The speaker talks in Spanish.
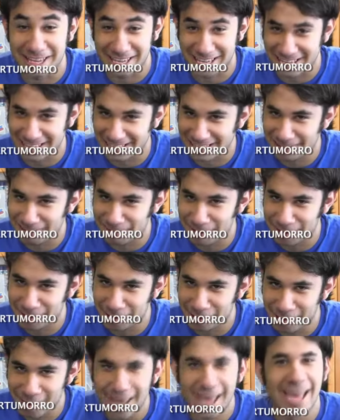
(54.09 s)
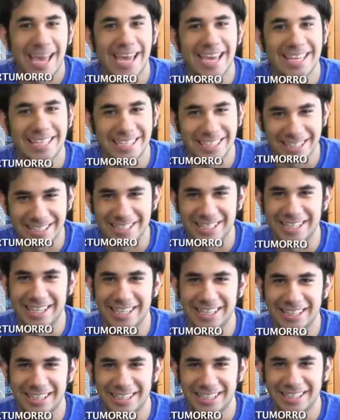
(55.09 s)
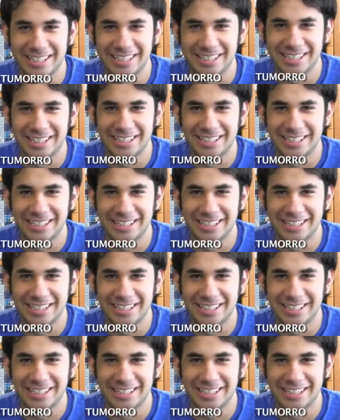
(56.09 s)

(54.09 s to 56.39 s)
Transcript: Y el tema de hoy es el siguiente.